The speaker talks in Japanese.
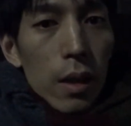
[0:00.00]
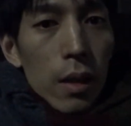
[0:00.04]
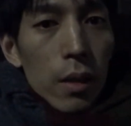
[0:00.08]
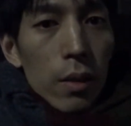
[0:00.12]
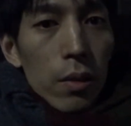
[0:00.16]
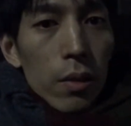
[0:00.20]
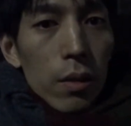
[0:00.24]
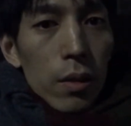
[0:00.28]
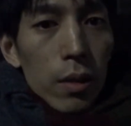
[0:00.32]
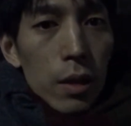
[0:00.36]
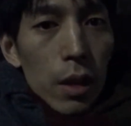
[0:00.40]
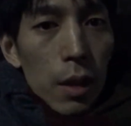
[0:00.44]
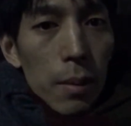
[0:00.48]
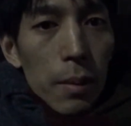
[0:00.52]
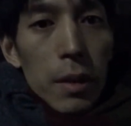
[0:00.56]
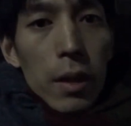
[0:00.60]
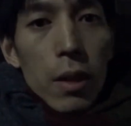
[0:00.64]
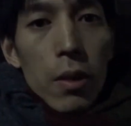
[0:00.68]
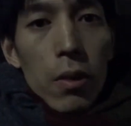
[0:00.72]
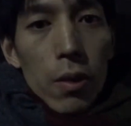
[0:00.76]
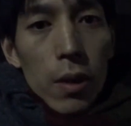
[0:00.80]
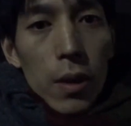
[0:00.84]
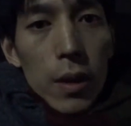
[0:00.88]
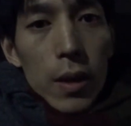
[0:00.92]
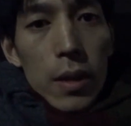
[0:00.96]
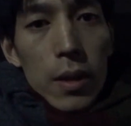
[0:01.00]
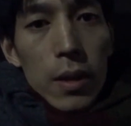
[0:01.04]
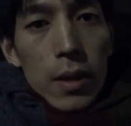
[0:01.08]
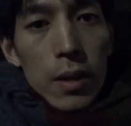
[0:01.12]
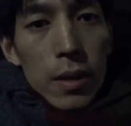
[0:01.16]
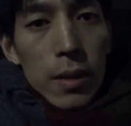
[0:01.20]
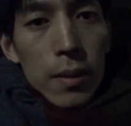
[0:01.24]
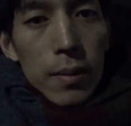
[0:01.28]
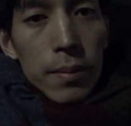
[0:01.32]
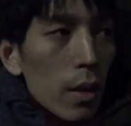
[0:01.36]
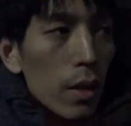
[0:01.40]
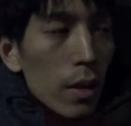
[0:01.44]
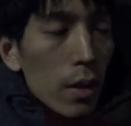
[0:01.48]
あのやめた方がいいで
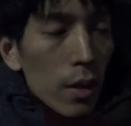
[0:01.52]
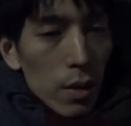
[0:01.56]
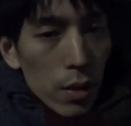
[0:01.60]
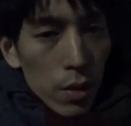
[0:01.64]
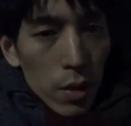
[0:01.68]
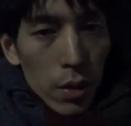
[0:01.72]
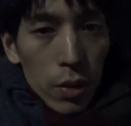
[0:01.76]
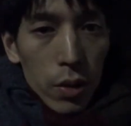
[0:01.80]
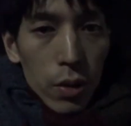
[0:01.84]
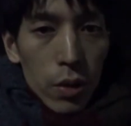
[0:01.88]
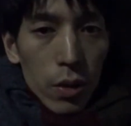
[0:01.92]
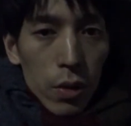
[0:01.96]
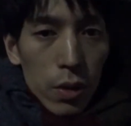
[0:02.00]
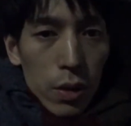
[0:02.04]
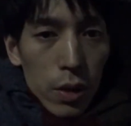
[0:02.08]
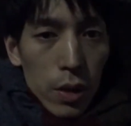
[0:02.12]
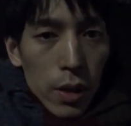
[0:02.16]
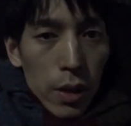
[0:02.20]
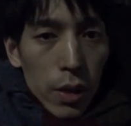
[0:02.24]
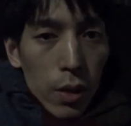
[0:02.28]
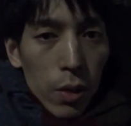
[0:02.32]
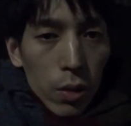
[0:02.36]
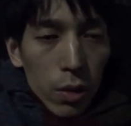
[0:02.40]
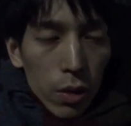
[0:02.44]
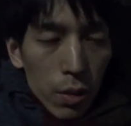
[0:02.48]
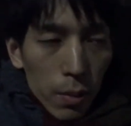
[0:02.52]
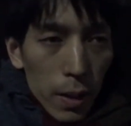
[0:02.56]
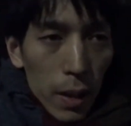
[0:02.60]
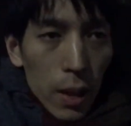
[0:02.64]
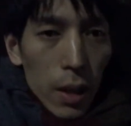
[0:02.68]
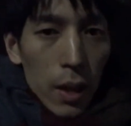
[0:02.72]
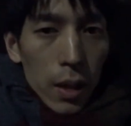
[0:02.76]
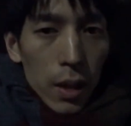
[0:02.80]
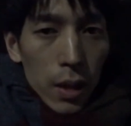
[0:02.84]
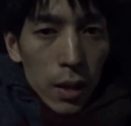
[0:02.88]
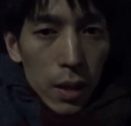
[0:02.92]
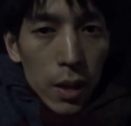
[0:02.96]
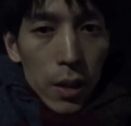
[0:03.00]
すそれと同時に言葉
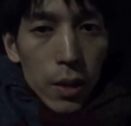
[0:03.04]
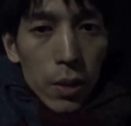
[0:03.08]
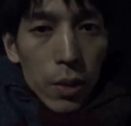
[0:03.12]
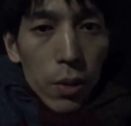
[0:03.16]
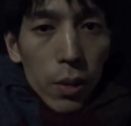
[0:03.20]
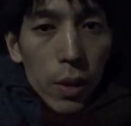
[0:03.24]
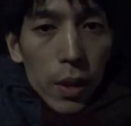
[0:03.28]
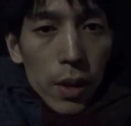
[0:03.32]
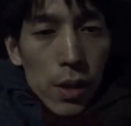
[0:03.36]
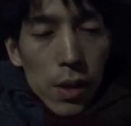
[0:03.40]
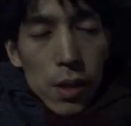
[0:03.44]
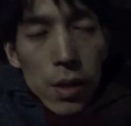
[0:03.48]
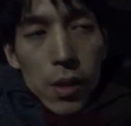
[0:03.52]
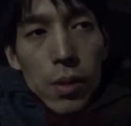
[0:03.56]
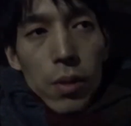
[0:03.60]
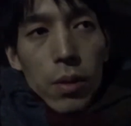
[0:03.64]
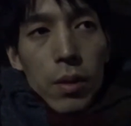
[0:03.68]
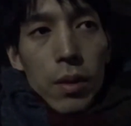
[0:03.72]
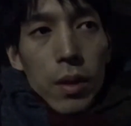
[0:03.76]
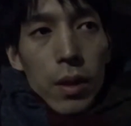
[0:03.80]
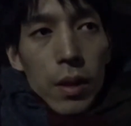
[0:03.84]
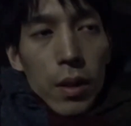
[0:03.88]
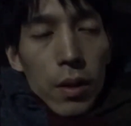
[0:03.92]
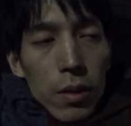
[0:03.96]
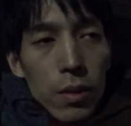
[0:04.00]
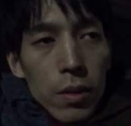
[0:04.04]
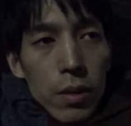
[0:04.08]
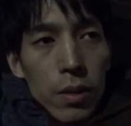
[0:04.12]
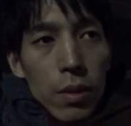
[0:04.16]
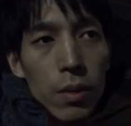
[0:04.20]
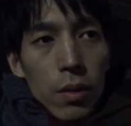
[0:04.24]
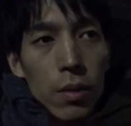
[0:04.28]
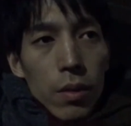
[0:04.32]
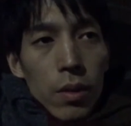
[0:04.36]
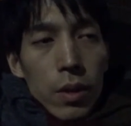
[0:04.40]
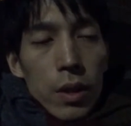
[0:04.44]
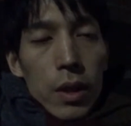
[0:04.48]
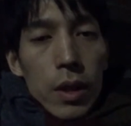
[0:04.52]
だけで表現しようってうそ
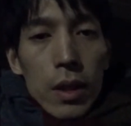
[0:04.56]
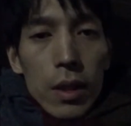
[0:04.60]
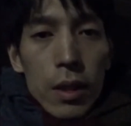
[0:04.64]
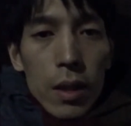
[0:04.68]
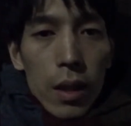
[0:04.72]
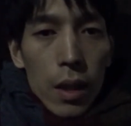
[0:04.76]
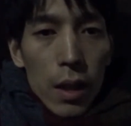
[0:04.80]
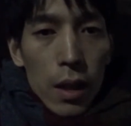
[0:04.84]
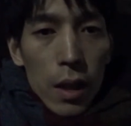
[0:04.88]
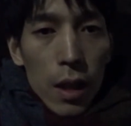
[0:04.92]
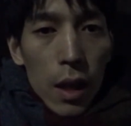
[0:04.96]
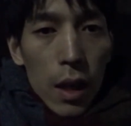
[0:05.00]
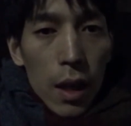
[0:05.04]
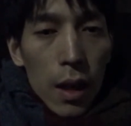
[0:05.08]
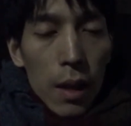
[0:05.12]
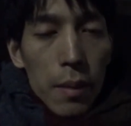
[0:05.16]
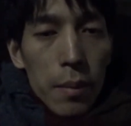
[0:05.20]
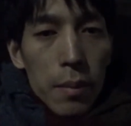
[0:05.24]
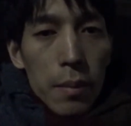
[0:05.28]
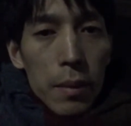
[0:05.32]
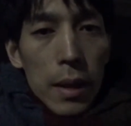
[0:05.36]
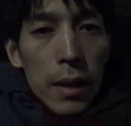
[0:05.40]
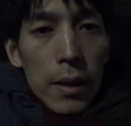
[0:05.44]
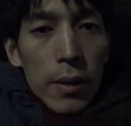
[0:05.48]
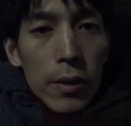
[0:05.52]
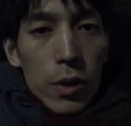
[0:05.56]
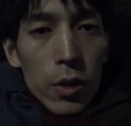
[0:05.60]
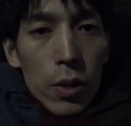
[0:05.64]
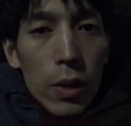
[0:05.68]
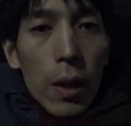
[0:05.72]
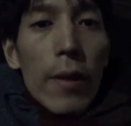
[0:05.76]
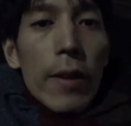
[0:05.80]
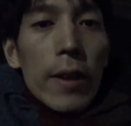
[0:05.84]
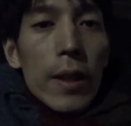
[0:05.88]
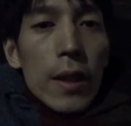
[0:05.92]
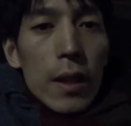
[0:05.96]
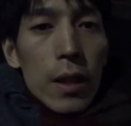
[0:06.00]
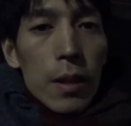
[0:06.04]
の姿勢が、えの備
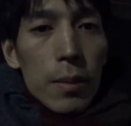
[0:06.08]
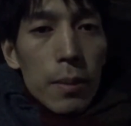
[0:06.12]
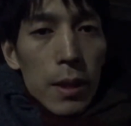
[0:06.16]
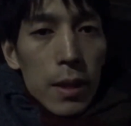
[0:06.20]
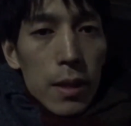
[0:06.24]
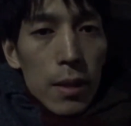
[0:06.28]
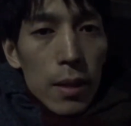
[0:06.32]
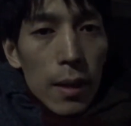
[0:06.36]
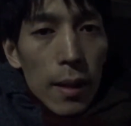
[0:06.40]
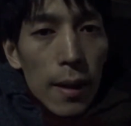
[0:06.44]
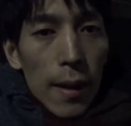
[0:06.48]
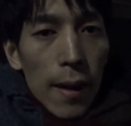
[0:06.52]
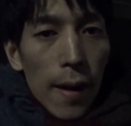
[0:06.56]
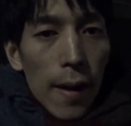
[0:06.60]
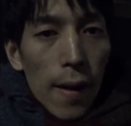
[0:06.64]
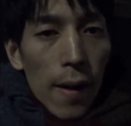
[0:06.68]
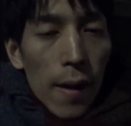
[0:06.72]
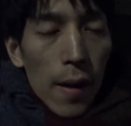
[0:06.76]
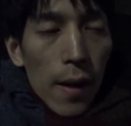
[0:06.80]
わってきますから、